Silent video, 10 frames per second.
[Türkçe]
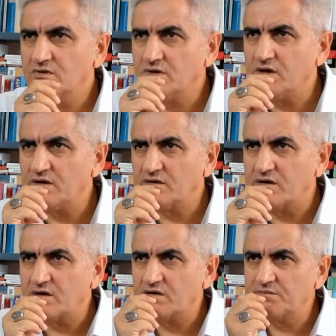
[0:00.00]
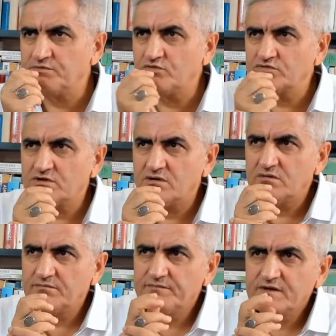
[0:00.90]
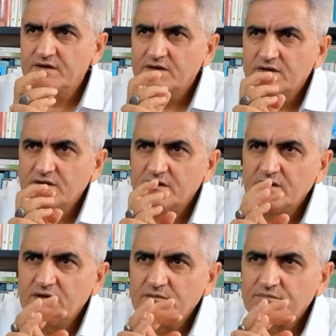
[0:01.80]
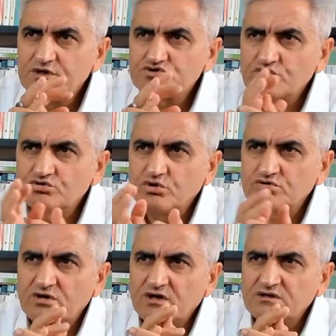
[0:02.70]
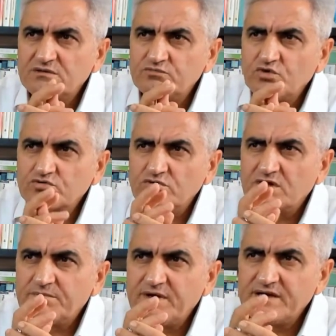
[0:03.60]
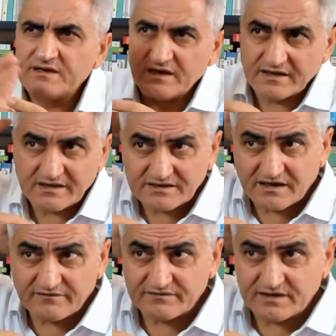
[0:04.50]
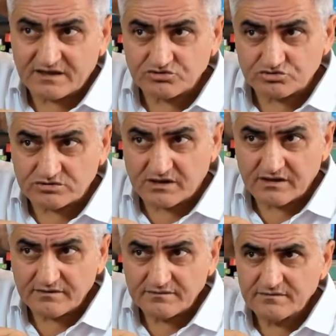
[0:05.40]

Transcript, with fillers: Yani karanlık bir nokta. Birçok doktora gittim. Doktorlar beynin arka tarafında şurada